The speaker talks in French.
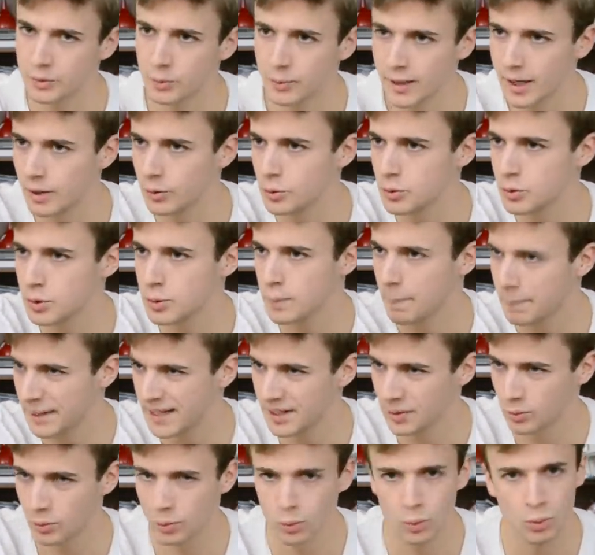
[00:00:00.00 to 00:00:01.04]
Don Carlos.
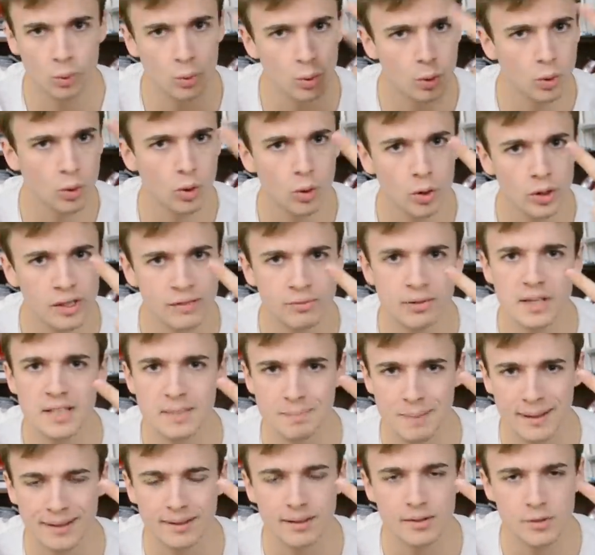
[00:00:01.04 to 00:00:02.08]
Il voit un
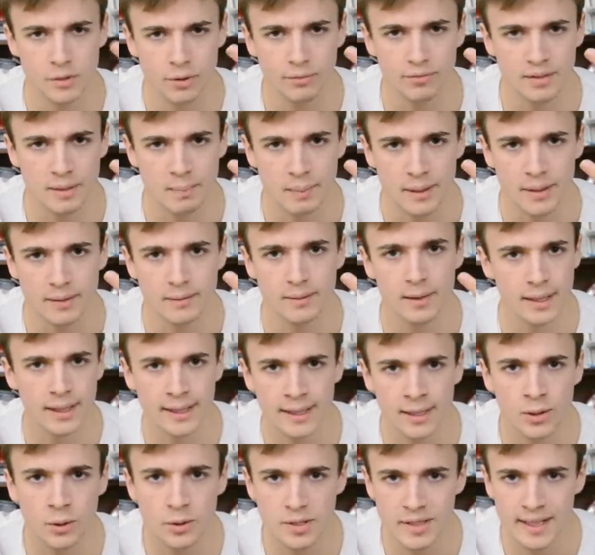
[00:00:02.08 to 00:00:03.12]
spectre sans flipper,
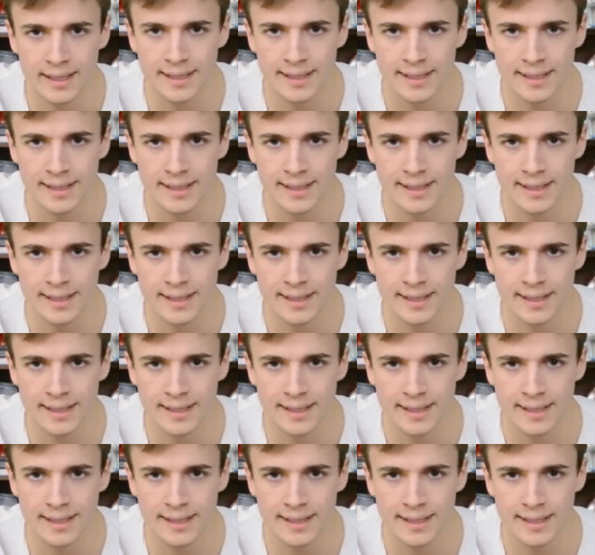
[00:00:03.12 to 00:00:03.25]
il cause